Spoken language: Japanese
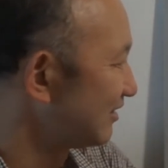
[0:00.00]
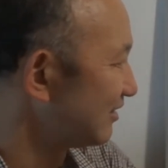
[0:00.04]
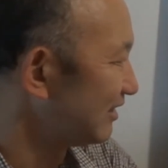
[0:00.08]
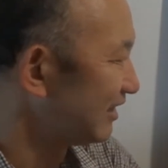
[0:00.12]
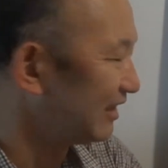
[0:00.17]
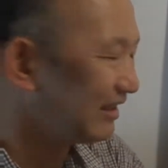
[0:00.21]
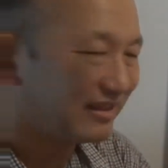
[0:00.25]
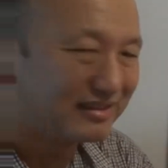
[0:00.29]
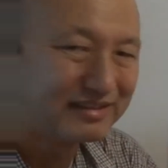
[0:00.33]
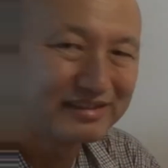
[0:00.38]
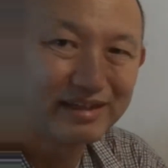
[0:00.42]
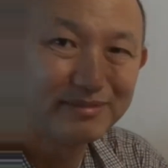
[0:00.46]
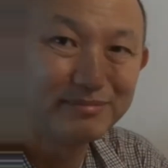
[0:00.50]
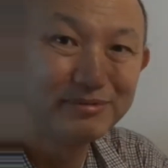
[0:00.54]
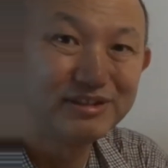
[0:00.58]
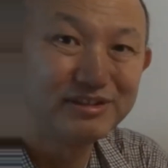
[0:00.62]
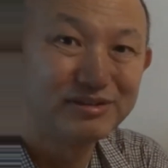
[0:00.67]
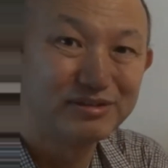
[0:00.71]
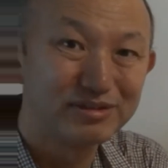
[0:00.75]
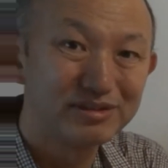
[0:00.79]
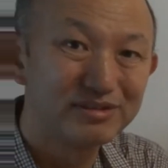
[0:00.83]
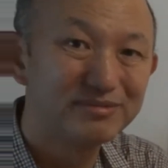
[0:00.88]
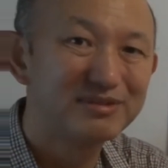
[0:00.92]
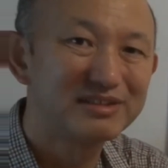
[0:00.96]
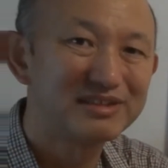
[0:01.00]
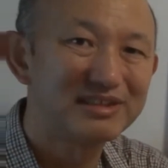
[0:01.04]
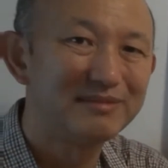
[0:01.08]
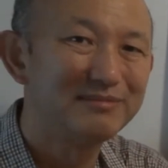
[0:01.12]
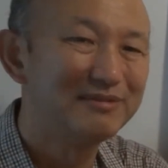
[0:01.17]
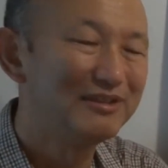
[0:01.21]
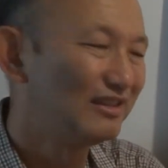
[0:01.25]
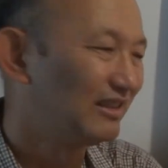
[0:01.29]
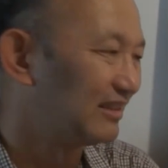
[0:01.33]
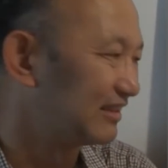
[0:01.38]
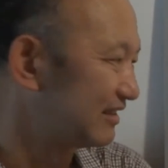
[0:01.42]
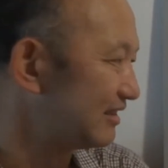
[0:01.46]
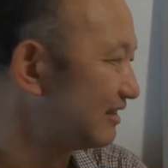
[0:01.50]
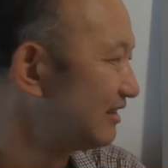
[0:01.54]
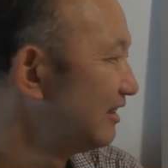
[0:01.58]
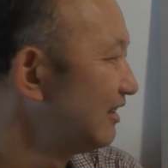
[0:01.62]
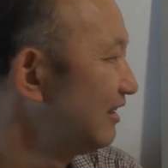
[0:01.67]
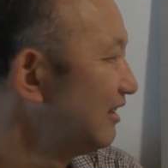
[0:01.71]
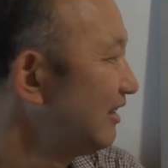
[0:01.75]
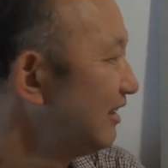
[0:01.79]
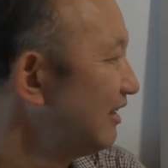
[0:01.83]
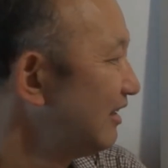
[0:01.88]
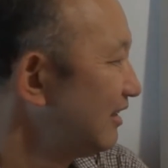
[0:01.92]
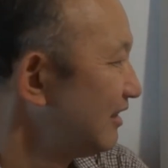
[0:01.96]
とね、寒い、とても寒いです。
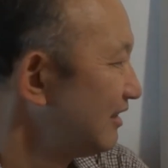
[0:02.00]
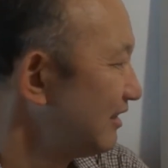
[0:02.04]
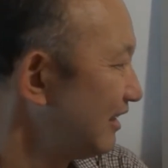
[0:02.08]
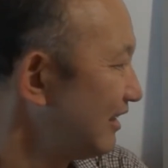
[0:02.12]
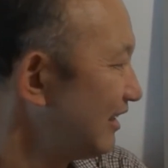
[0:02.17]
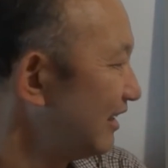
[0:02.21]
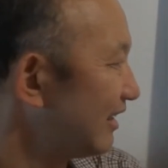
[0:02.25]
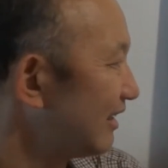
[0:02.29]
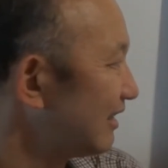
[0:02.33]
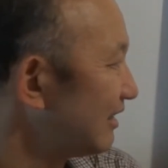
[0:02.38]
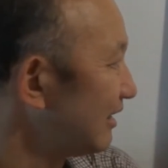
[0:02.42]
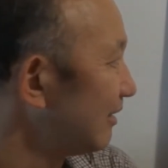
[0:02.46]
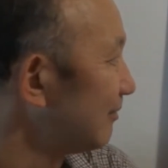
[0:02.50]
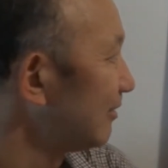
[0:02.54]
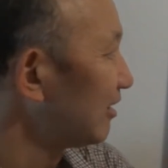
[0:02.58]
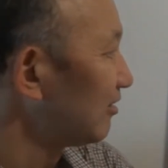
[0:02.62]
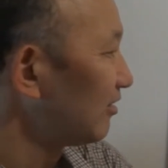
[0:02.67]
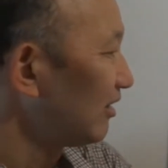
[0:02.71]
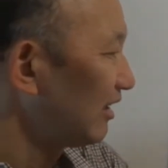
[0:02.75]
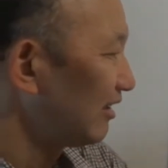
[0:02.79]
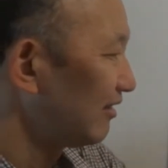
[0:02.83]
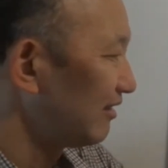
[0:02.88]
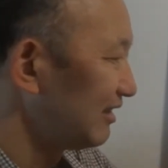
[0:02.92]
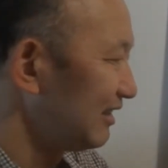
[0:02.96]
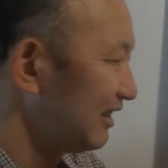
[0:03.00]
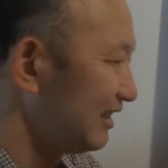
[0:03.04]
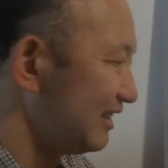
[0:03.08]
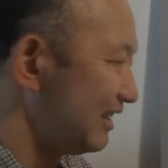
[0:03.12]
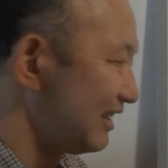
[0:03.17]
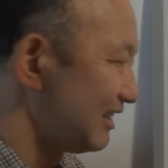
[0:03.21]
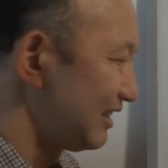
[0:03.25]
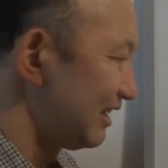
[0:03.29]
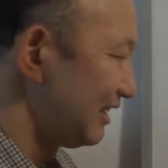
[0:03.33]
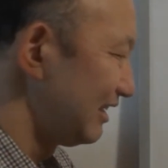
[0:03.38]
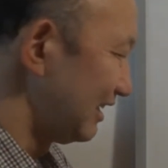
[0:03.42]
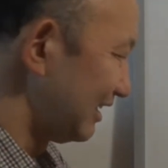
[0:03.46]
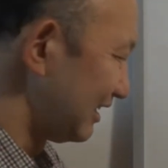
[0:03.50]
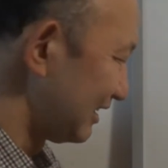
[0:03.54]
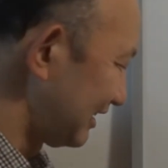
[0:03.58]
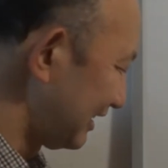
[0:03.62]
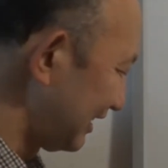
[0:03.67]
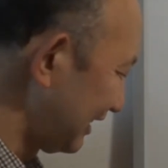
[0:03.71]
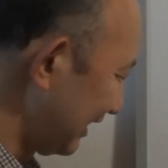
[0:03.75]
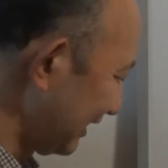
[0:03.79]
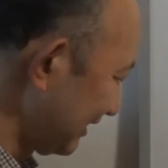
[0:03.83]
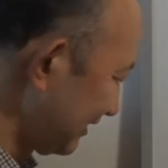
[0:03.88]
でね、山小屋はね、大体ね、4